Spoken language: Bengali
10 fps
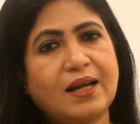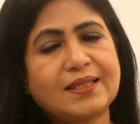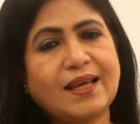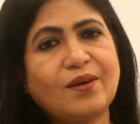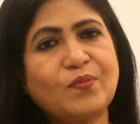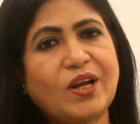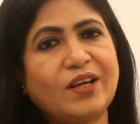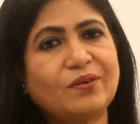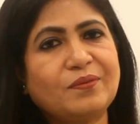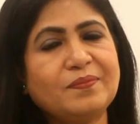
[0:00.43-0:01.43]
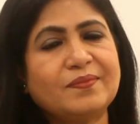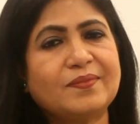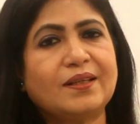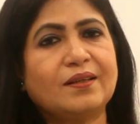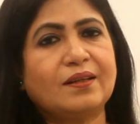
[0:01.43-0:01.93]
আসসালামু আলাইকুম
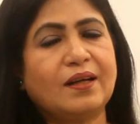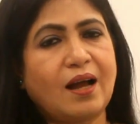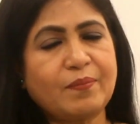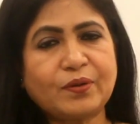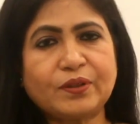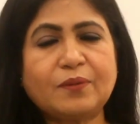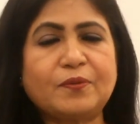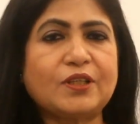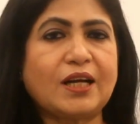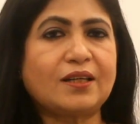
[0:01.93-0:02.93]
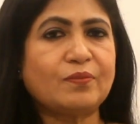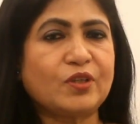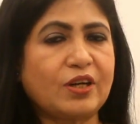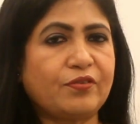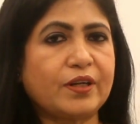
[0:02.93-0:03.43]
আমি অধ্যাপক ডাক্তার
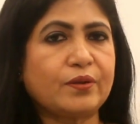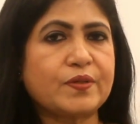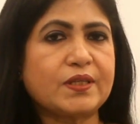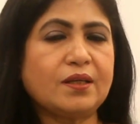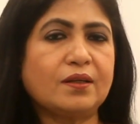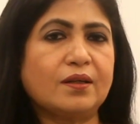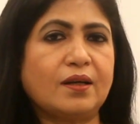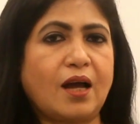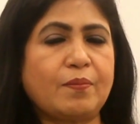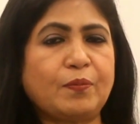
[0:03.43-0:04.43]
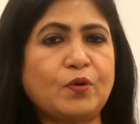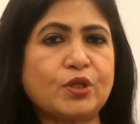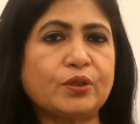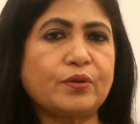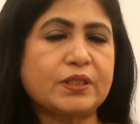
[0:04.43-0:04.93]
মনিরা ফেরদৌসি আমি
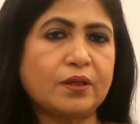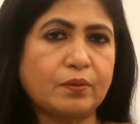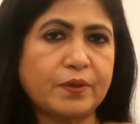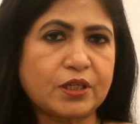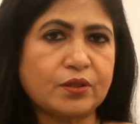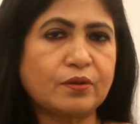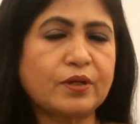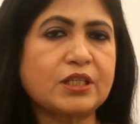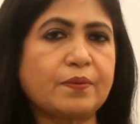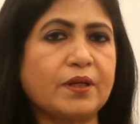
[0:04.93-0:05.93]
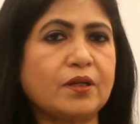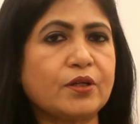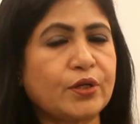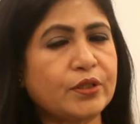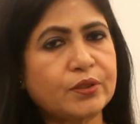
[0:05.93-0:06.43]
প্রসিত রোগ বিশেষজ্ঞ হিসেবে
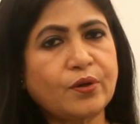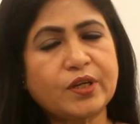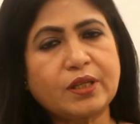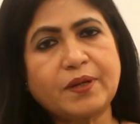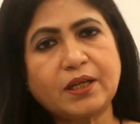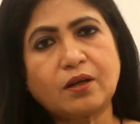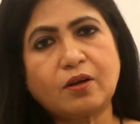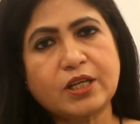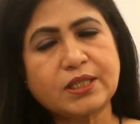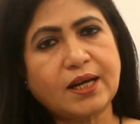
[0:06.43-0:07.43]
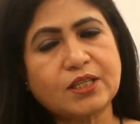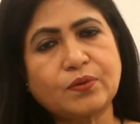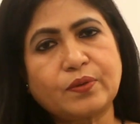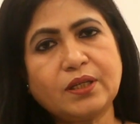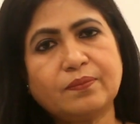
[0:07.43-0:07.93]
শহীদ সোহরার্দি মেডিকেল কলেজে কাজ
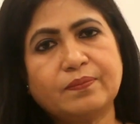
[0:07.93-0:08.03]
করি